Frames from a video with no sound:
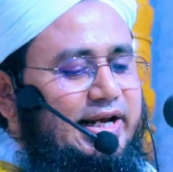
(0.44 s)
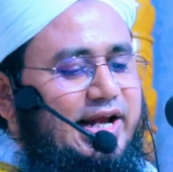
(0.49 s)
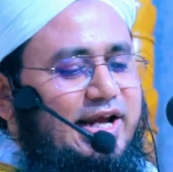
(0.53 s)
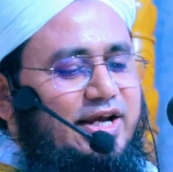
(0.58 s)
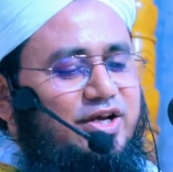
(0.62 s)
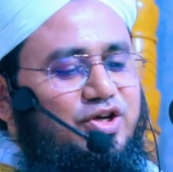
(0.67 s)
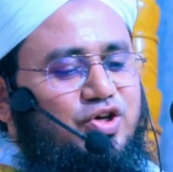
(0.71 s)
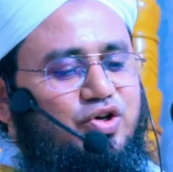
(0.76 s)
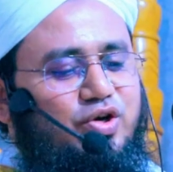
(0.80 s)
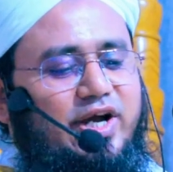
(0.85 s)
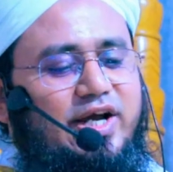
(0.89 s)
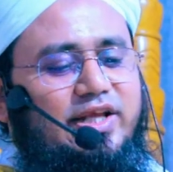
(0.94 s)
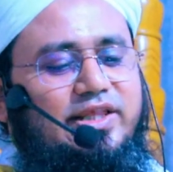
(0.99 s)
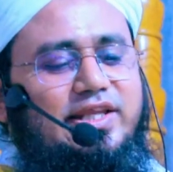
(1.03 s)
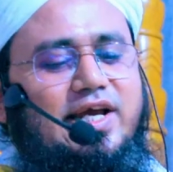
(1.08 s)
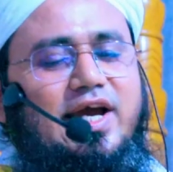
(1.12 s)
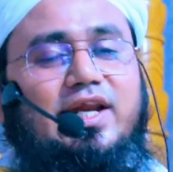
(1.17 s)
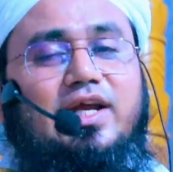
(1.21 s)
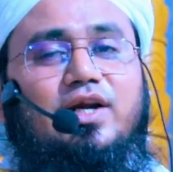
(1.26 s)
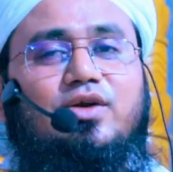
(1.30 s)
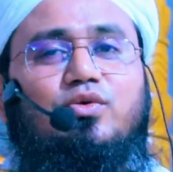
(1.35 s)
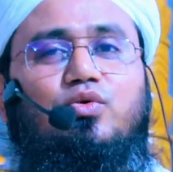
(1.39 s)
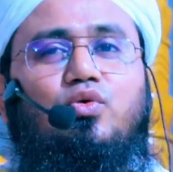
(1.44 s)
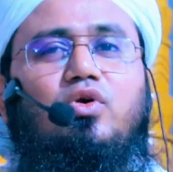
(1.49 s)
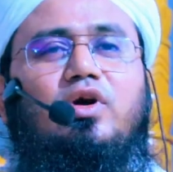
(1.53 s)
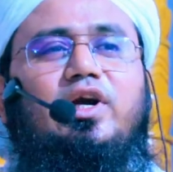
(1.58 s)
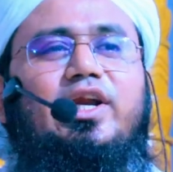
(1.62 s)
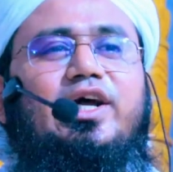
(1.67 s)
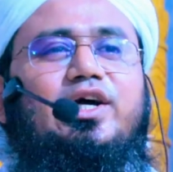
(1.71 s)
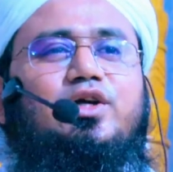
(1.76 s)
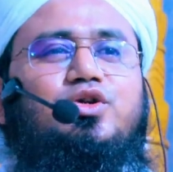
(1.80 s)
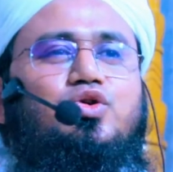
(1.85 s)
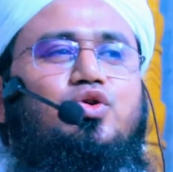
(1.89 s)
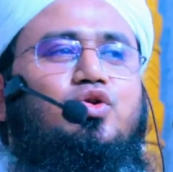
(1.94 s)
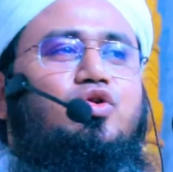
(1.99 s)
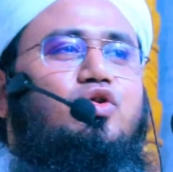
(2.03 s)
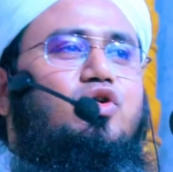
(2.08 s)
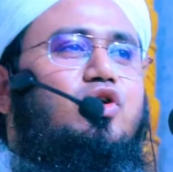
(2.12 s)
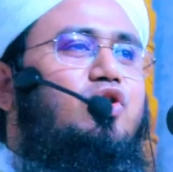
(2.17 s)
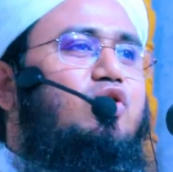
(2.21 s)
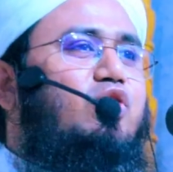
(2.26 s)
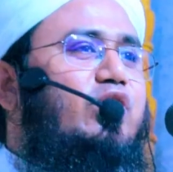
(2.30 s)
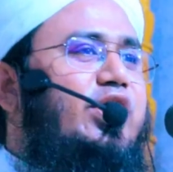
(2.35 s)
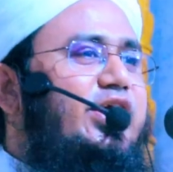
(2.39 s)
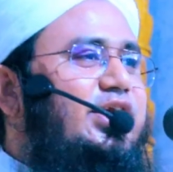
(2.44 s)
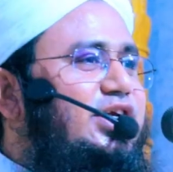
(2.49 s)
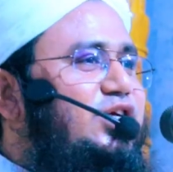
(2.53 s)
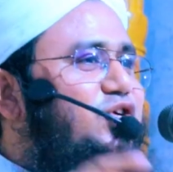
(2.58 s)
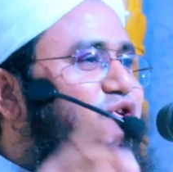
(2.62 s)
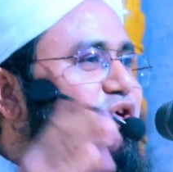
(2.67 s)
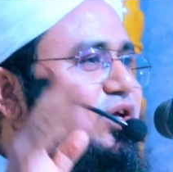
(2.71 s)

এই শয়তানের উল্লেখযোগ্য নয়টি